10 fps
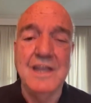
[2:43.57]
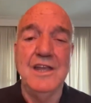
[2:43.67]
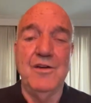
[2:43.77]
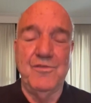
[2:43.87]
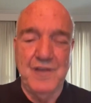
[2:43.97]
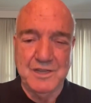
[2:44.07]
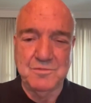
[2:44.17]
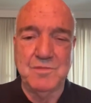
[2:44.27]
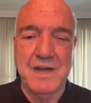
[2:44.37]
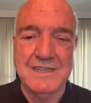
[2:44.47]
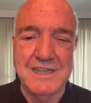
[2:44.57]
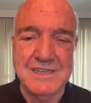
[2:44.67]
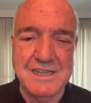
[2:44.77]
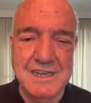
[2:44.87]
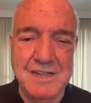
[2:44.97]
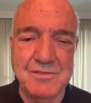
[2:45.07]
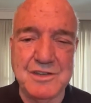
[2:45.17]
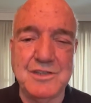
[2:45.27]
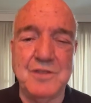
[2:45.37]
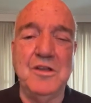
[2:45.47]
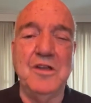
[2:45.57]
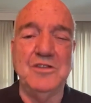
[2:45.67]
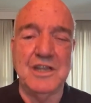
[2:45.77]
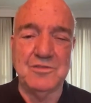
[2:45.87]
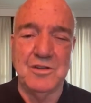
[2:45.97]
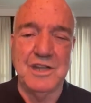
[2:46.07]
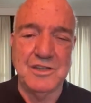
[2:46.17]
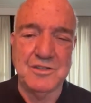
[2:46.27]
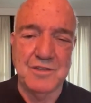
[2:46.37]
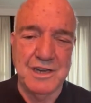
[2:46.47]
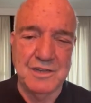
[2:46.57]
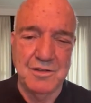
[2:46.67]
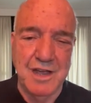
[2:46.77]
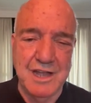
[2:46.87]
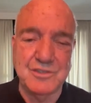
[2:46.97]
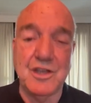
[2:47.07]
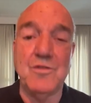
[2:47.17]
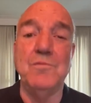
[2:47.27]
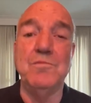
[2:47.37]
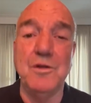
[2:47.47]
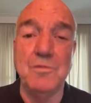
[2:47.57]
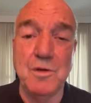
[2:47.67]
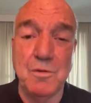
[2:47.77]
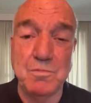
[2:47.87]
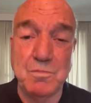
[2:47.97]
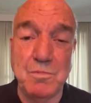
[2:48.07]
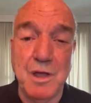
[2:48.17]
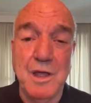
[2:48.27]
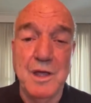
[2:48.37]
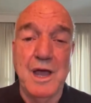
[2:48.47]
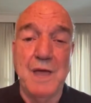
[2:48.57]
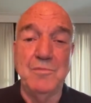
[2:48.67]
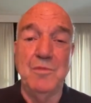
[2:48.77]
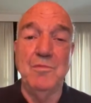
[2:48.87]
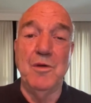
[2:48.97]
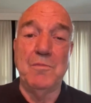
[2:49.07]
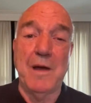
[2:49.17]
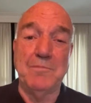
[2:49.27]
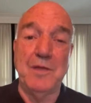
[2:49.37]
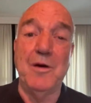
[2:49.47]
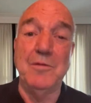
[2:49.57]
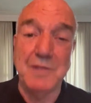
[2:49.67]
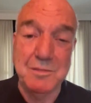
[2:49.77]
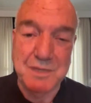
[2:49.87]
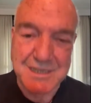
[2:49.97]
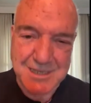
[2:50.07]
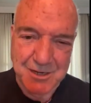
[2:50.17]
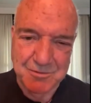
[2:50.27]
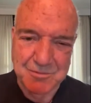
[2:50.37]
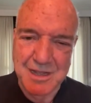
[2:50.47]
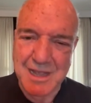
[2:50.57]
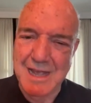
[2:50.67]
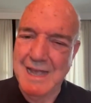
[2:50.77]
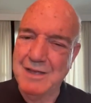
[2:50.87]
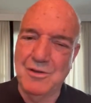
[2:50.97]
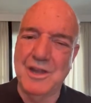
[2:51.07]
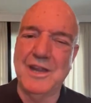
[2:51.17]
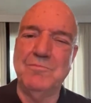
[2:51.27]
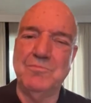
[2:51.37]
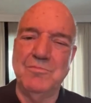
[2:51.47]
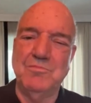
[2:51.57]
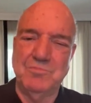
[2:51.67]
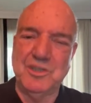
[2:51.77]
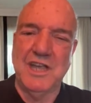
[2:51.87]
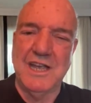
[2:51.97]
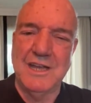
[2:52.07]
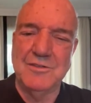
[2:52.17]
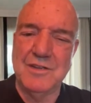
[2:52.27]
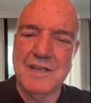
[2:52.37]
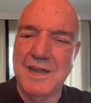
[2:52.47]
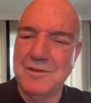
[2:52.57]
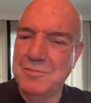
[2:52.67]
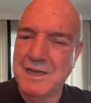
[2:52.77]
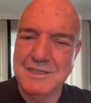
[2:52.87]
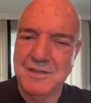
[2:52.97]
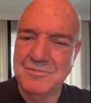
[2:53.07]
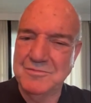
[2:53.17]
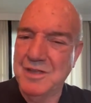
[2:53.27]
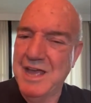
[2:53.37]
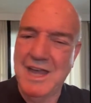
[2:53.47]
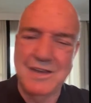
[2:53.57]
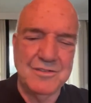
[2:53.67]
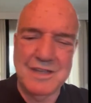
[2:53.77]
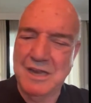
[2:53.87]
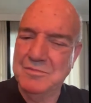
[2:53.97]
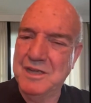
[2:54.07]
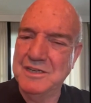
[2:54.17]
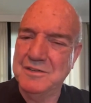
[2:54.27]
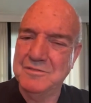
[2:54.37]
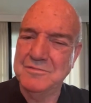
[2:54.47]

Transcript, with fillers: Eu faço parte desse livro, que eu, eu já estou na história do rádio, já cumpri o meu, a, meu papel, a minha missão. Ah, agora chega, não quero mais não. Ah, não quero mais não.